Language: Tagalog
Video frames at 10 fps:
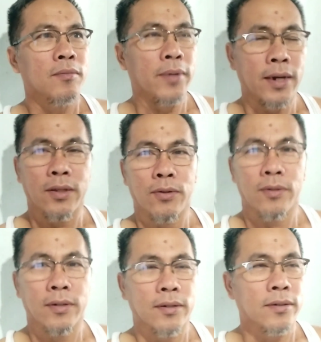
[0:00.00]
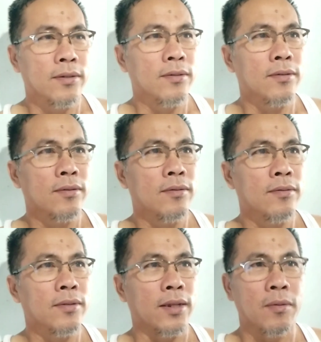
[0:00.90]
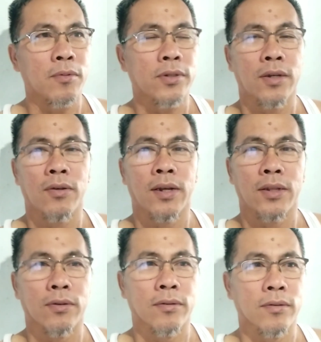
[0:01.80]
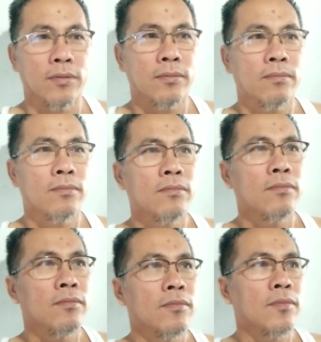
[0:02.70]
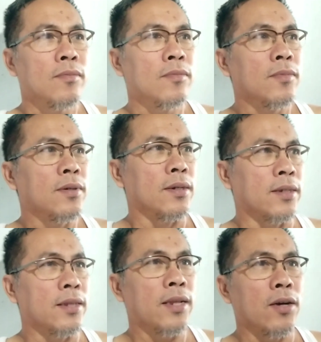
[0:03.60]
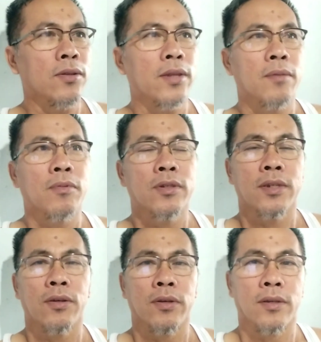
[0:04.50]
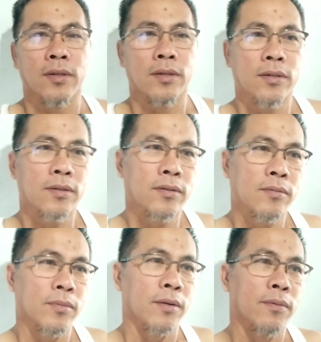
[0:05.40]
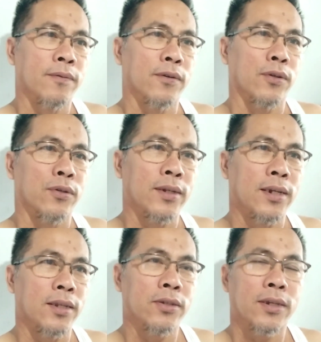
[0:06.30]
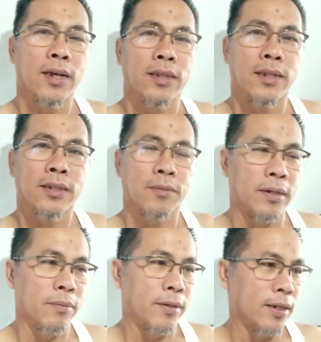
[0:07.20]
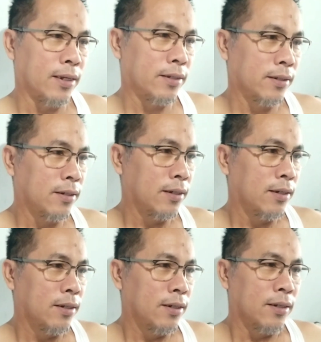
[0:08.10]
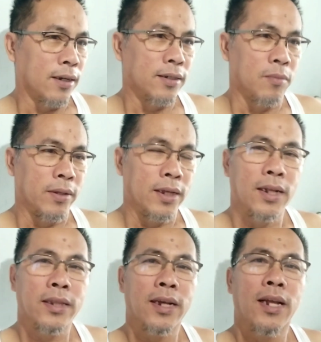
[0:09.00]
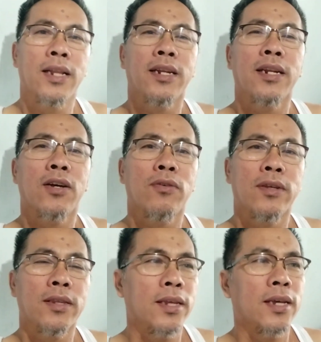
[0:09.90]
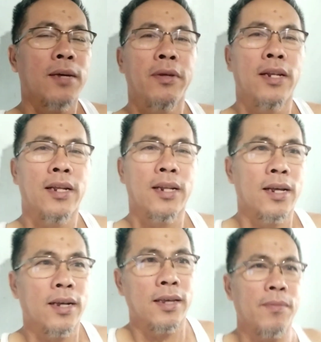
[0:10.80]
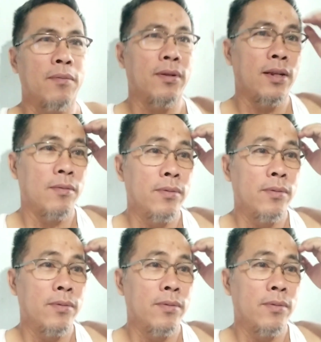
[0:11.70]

Baka itong tatapusin ko lang itong isang taon tapos ako'y magpo-forgood na dito sa atin sa Pilipinas. Kasi matagal-tagal na rin ako hindi kapiling ng aking pamilya.